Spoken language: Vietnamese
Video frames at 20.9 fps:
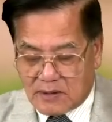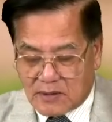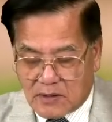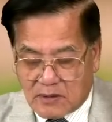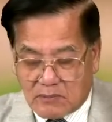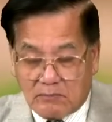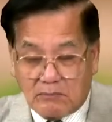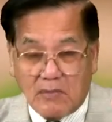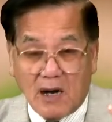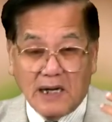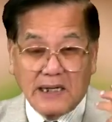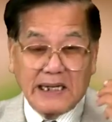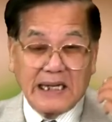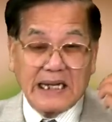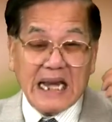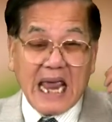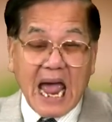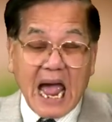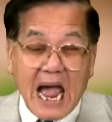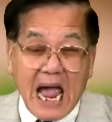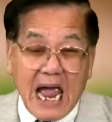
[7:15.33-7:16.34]
Mừng đến
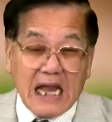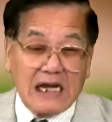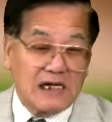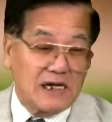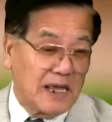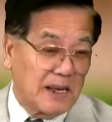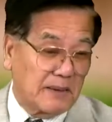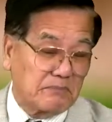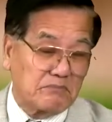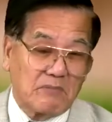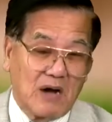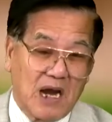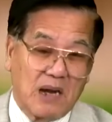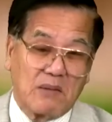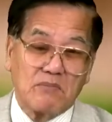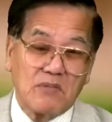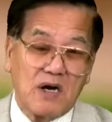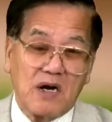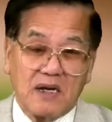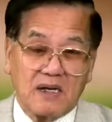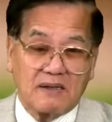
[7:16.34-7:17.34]
2 lần
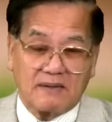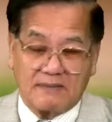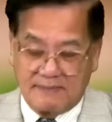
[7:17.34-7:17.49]
70.